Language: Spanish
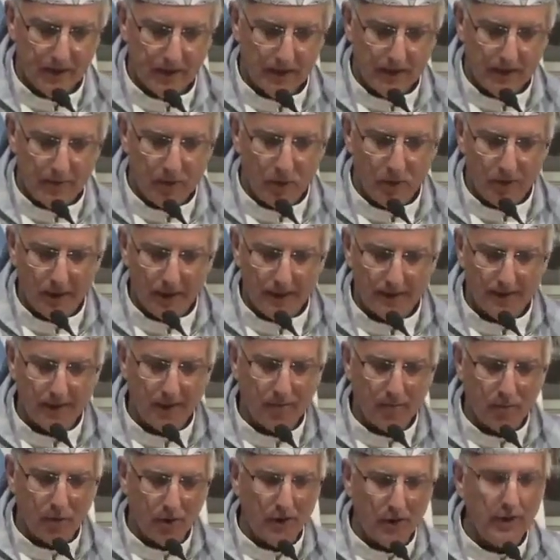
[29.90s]
Damos
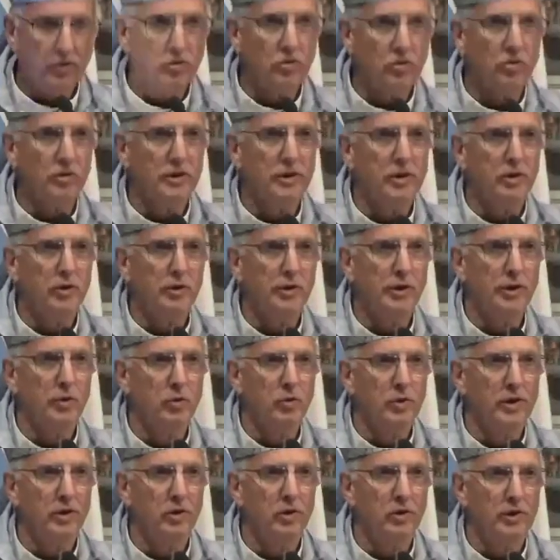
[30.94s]
gracias por eso y nos
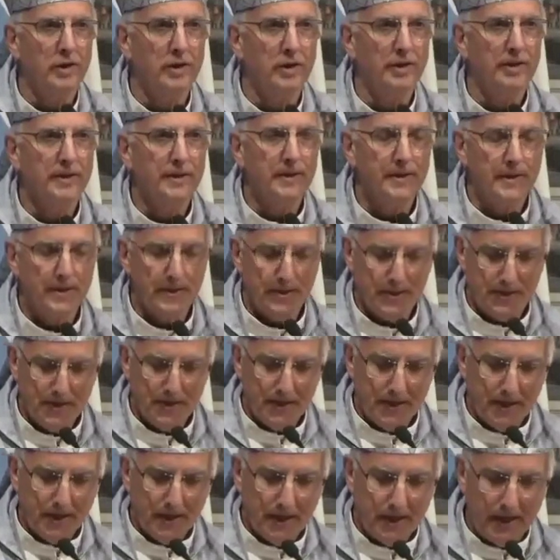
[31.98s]
reúne hoy
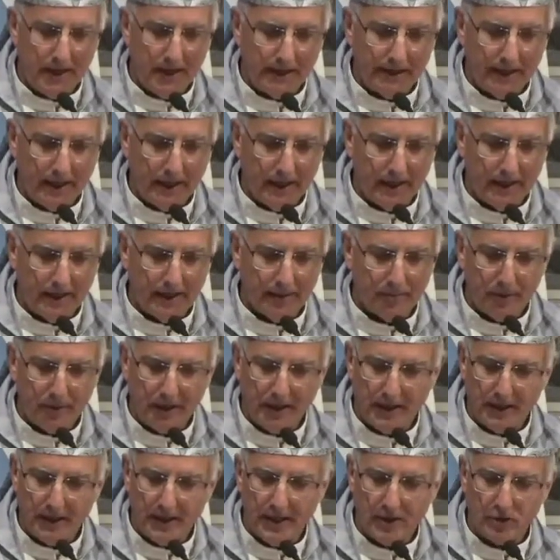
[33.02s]
en esta
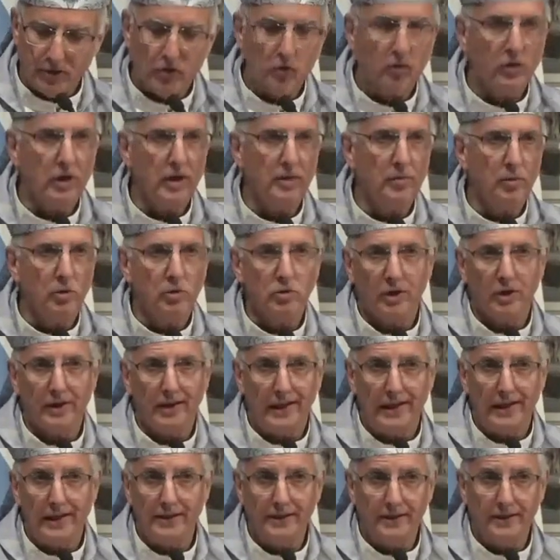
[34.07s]
peregrinación que hemos
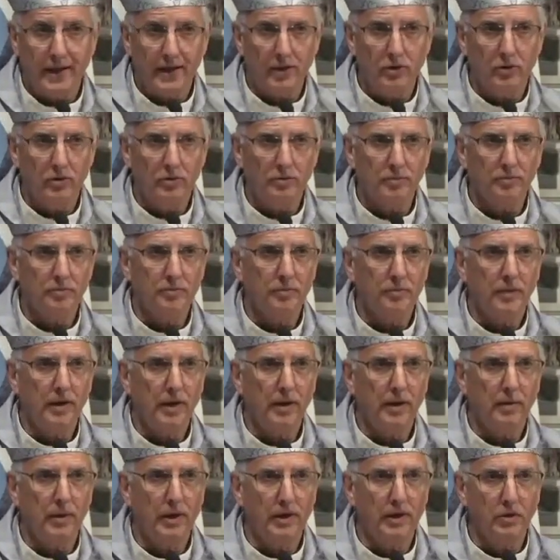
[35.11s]
adelantado,
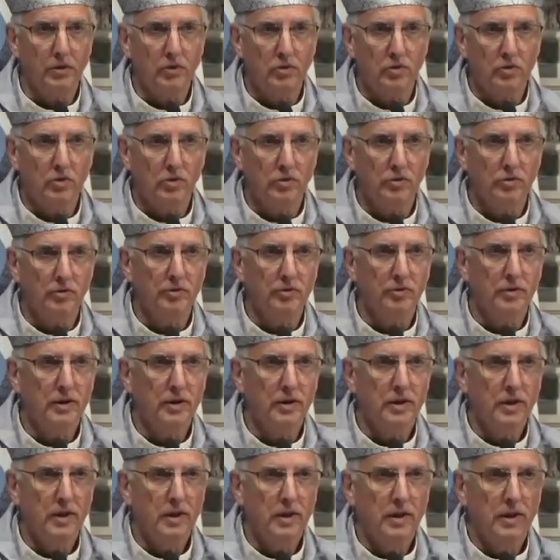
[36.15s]
hablando con
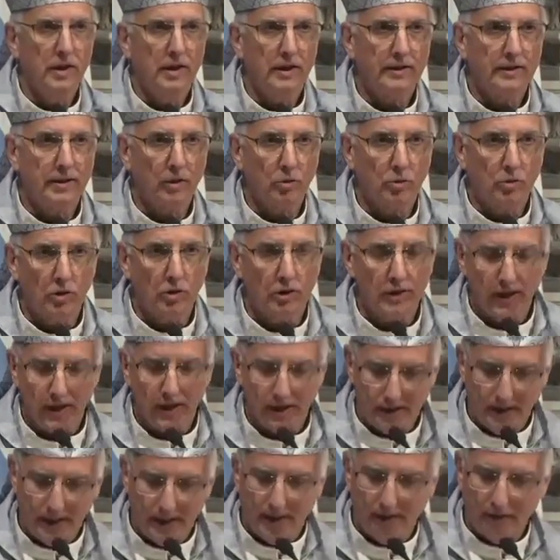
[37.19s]
las
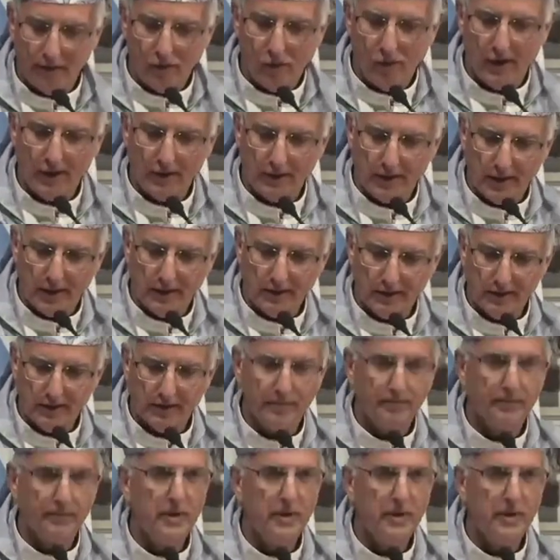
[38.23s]
autoridades de las fuerzas.